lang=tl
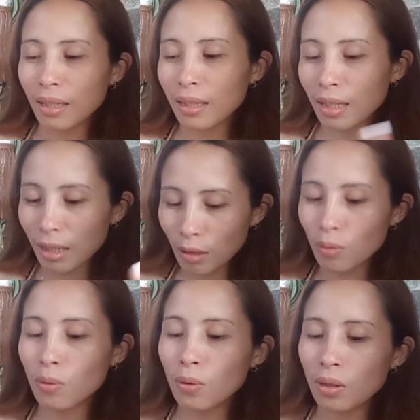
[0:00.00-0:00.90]
Titingnan ko
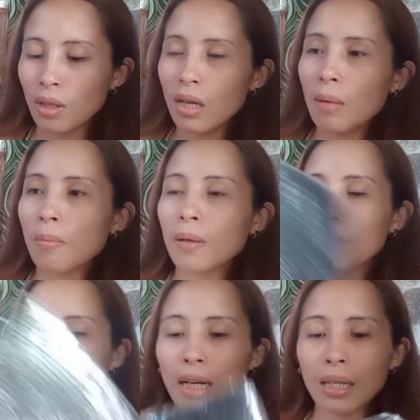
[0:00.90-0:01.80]
kung
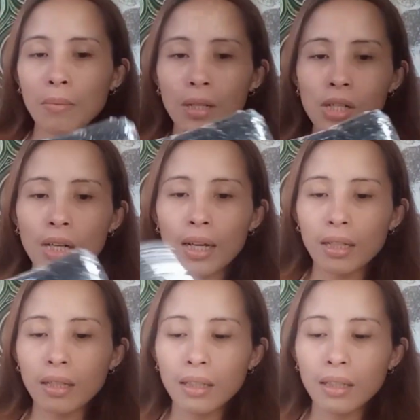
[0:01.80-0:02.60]
malaki ba siya.